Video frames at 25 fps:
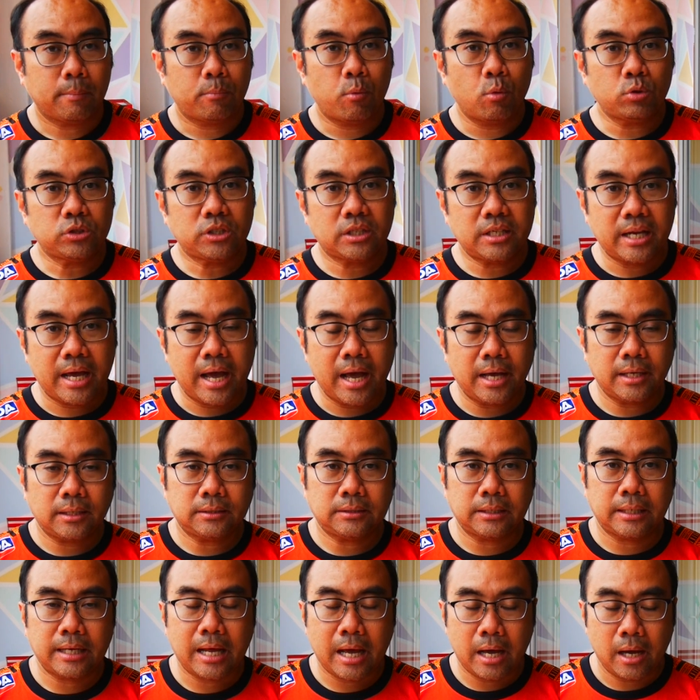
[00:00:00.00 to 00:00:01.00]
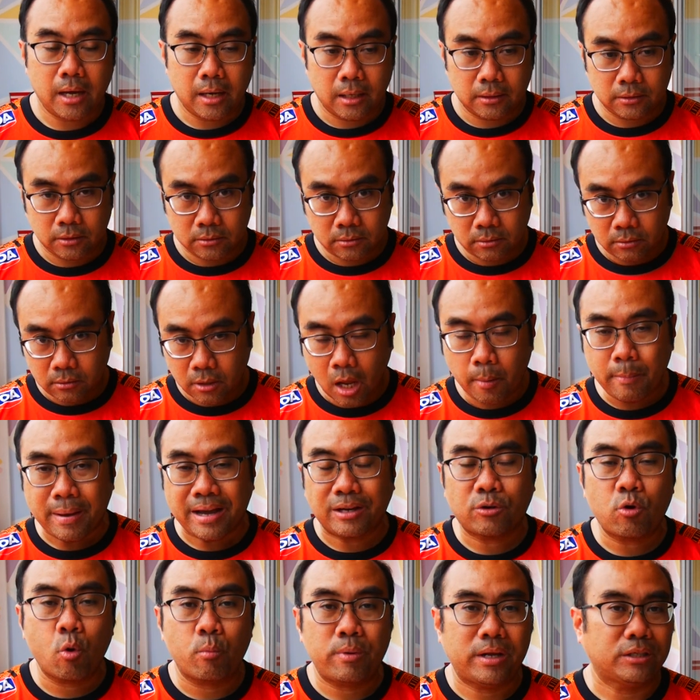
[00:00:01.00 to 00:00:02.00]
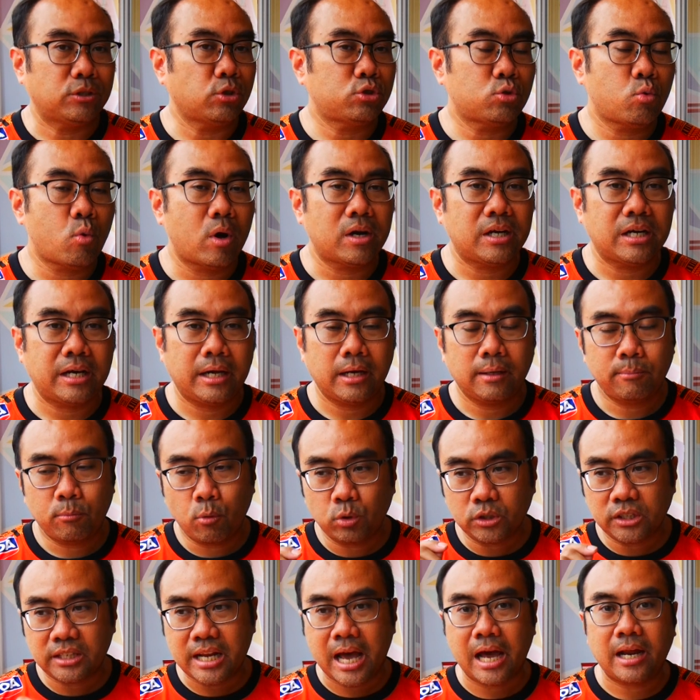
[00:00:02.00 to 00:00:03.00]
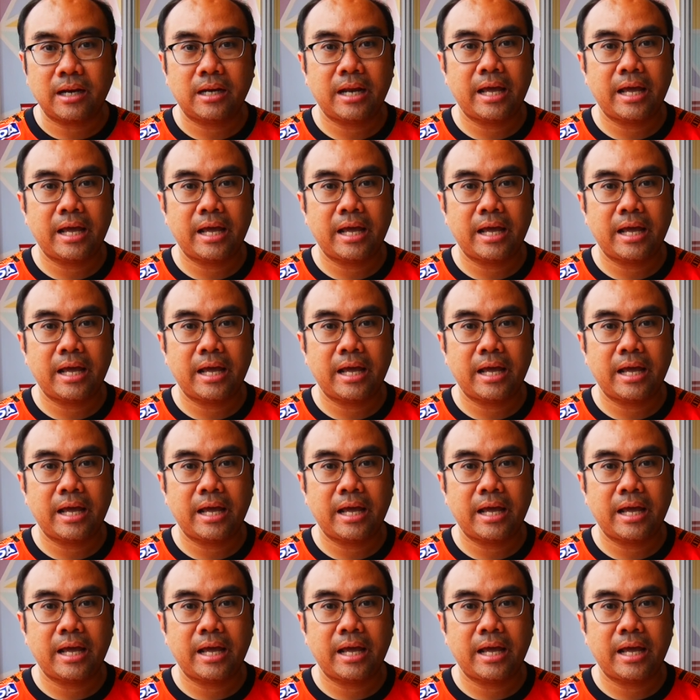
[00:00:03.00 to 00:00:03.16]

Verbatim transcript: ผู้ชนะจะได้รอบแบ่งกลุ่มเนี่ยชัวร์เลยผู้ชนะ